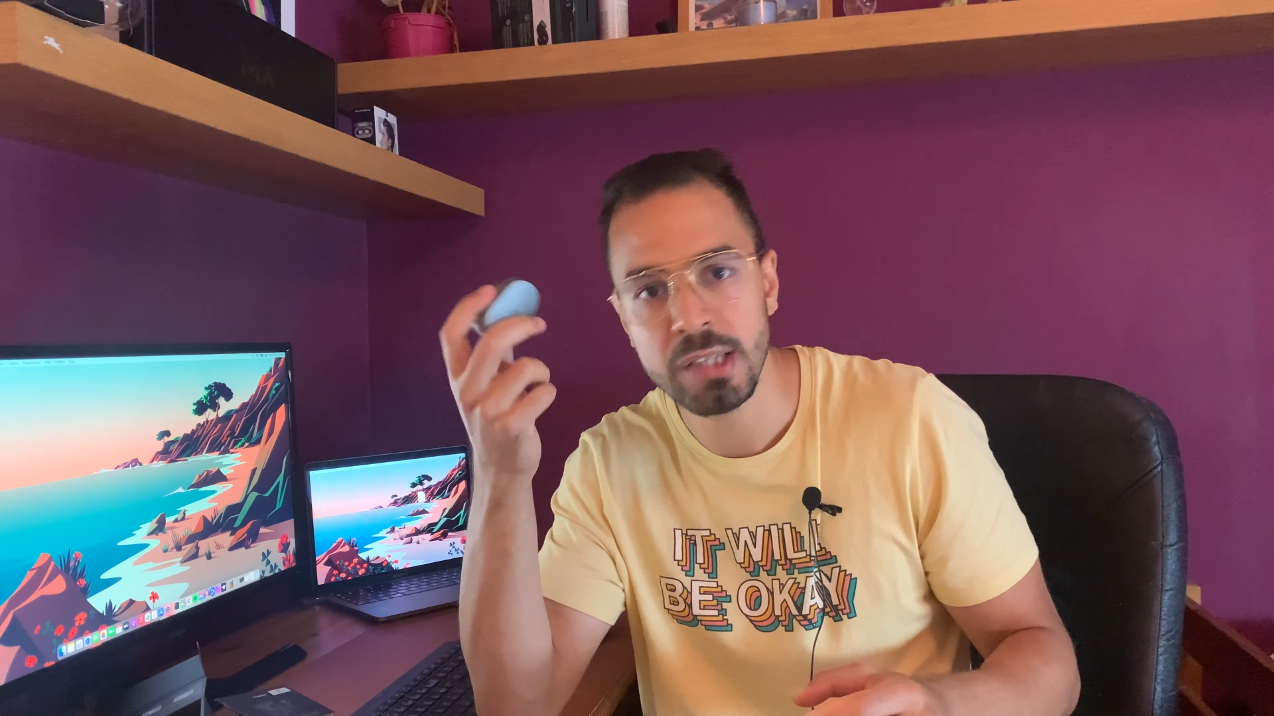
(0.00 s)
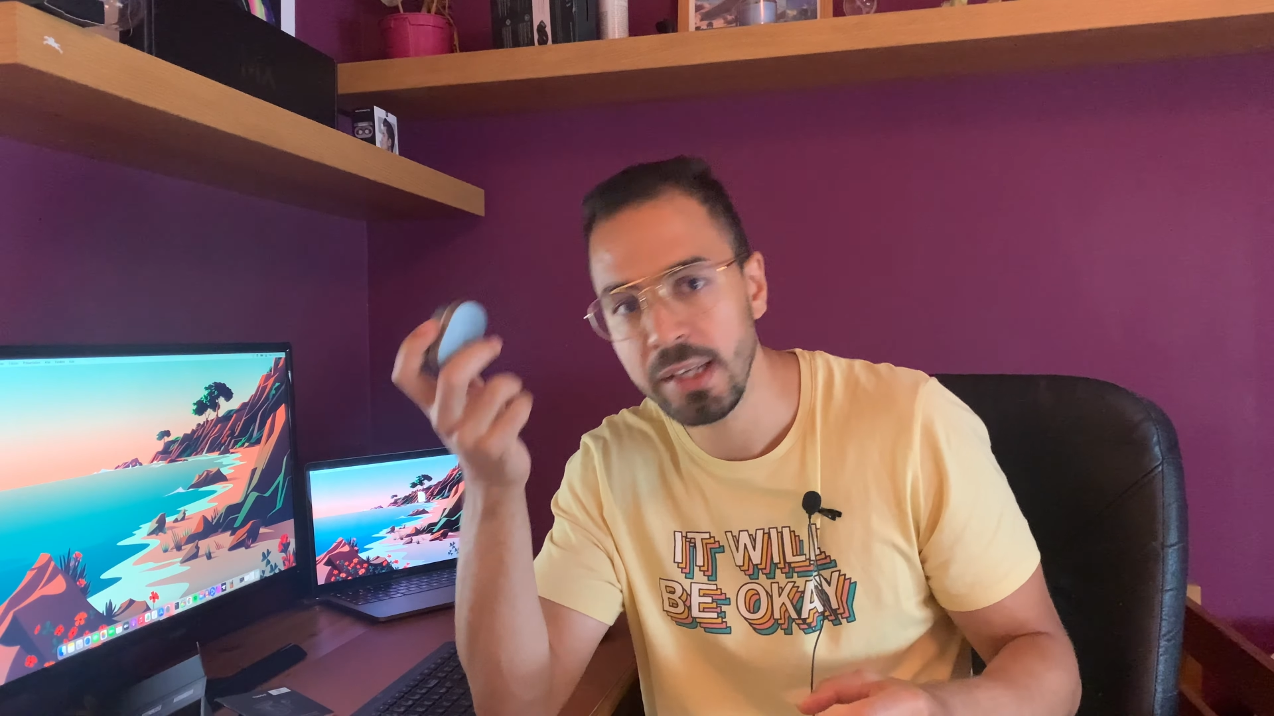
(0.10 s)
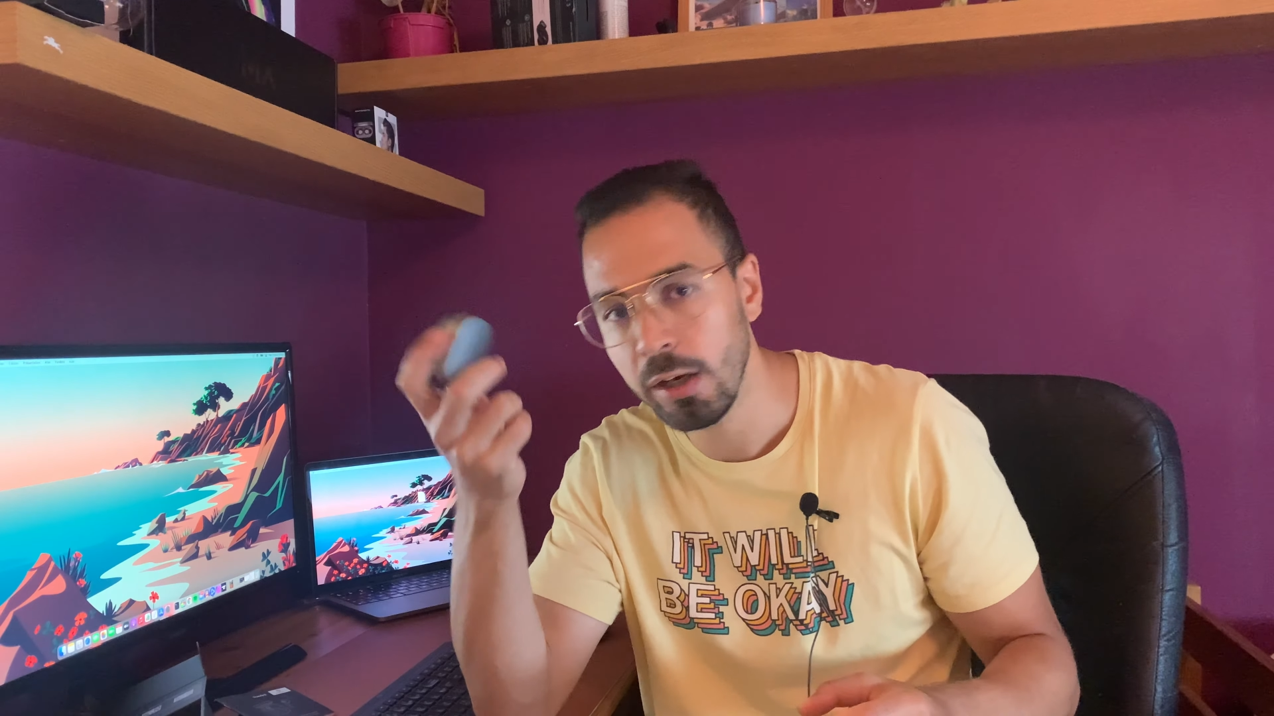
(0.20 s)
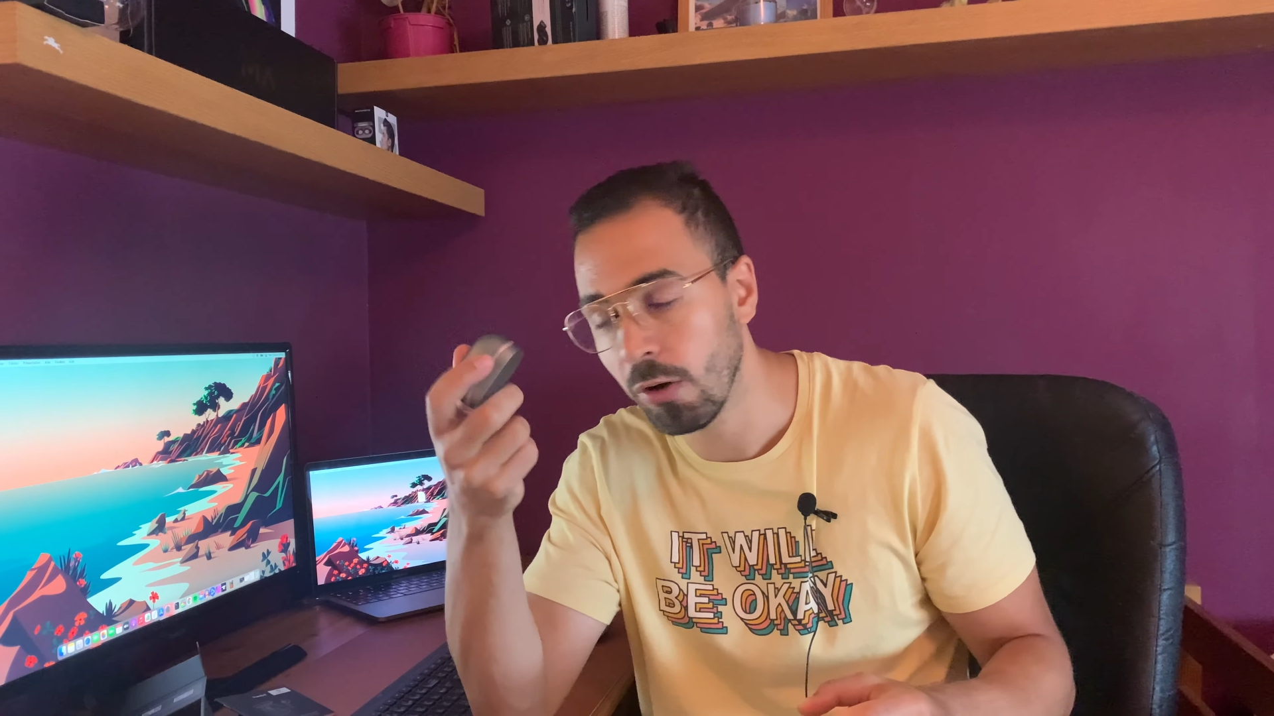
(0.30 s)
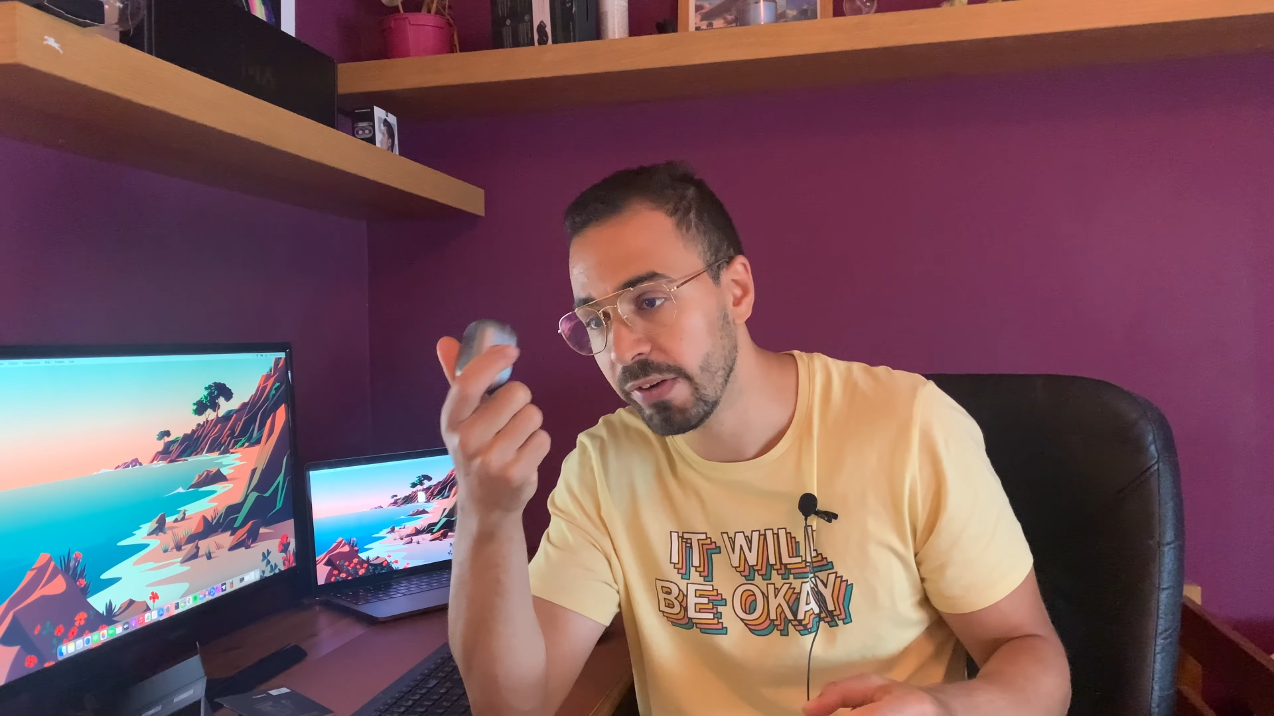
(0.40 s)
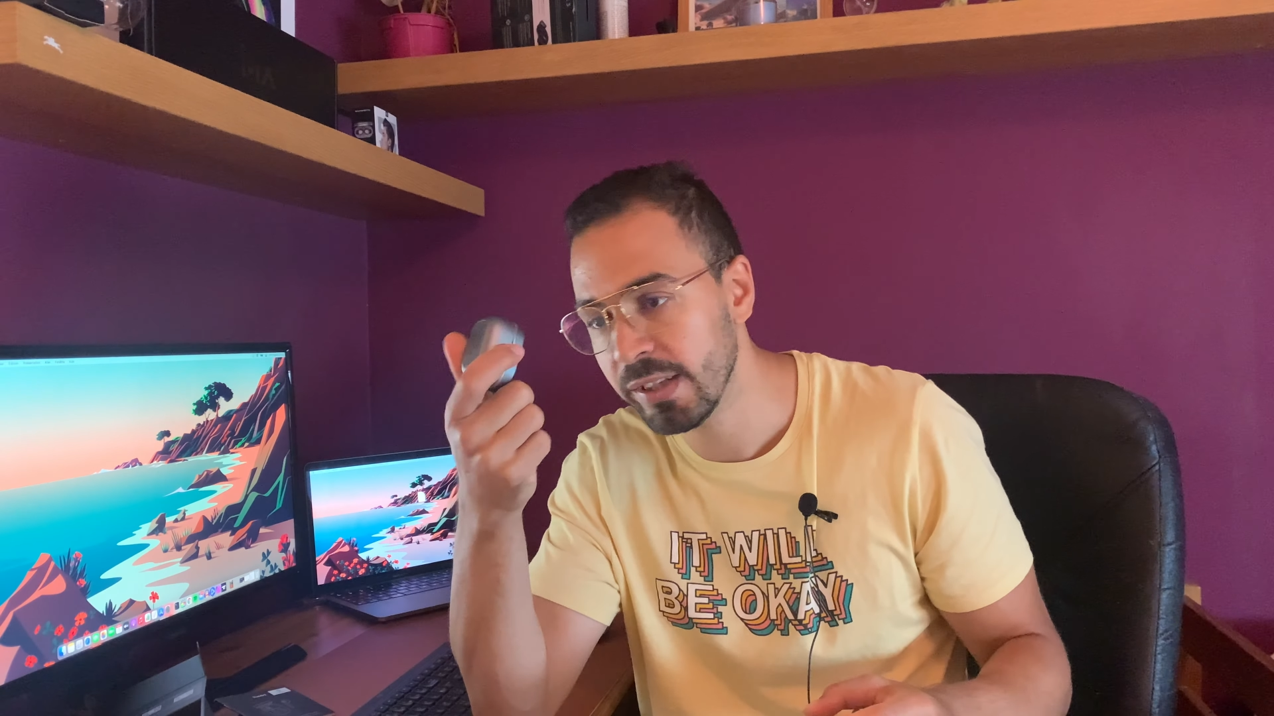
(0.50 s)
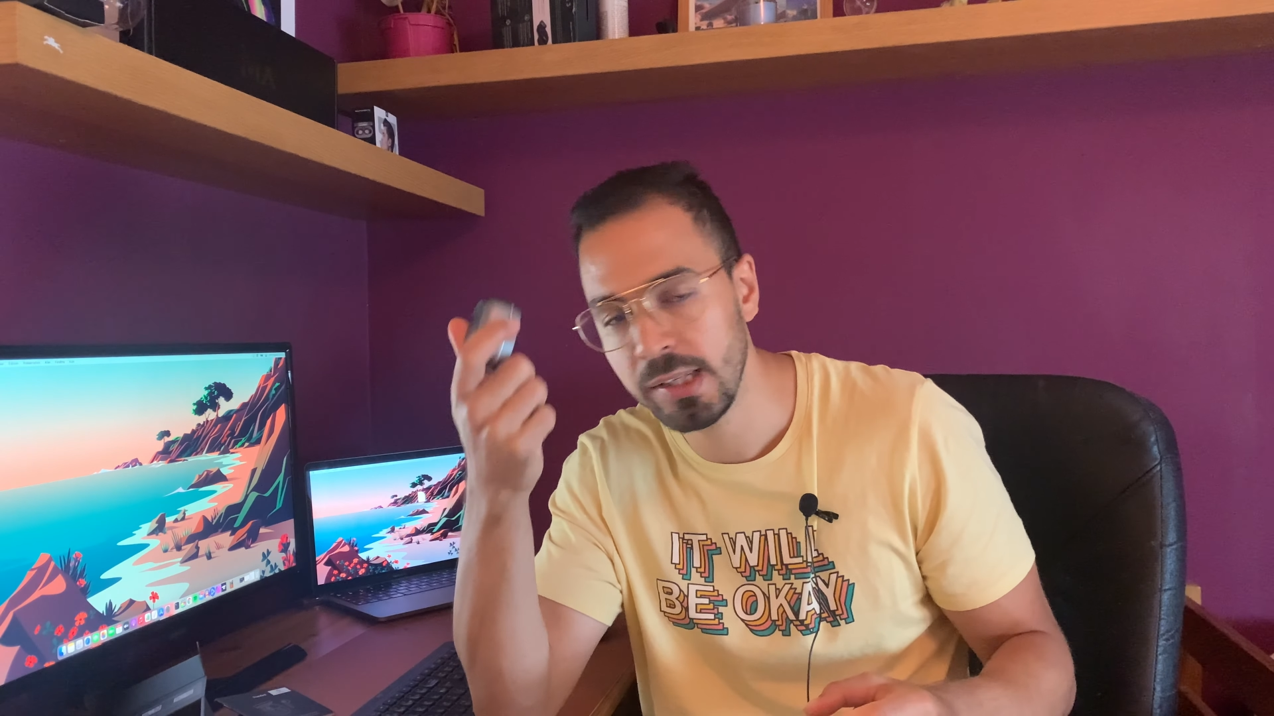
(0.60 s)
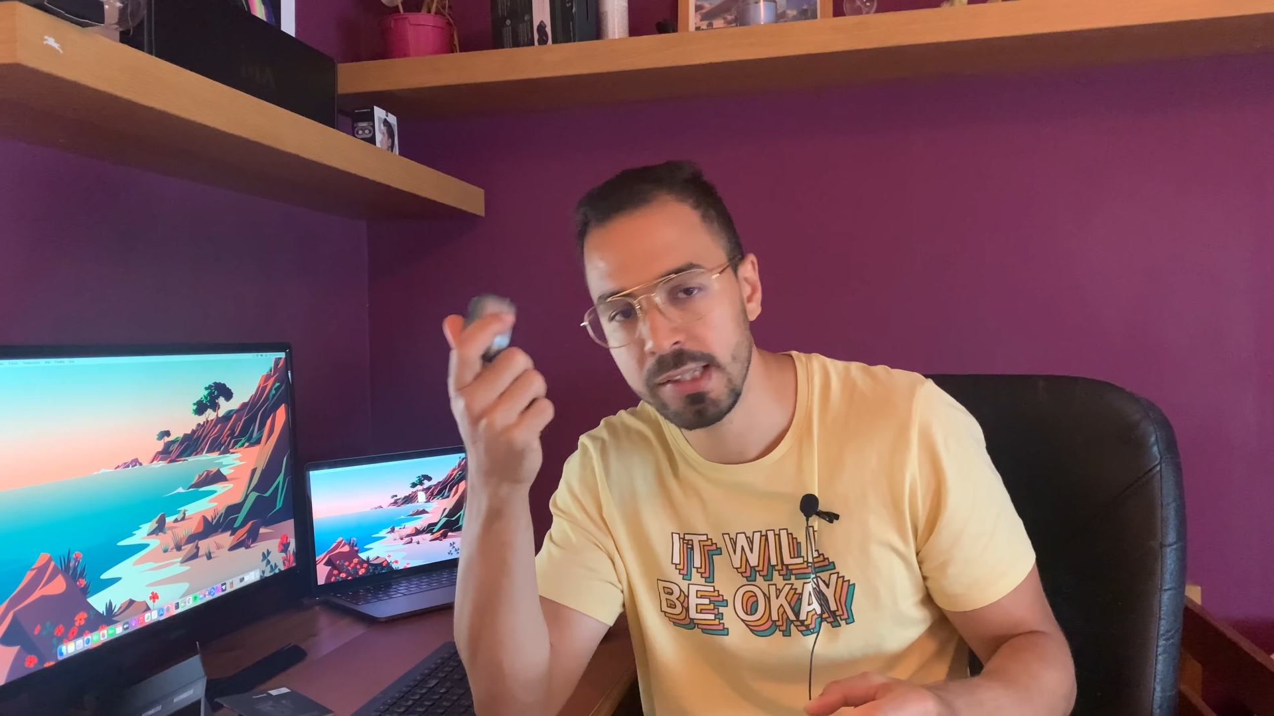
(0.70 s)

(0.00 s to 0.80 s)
c'est-à-dire qu'en fait,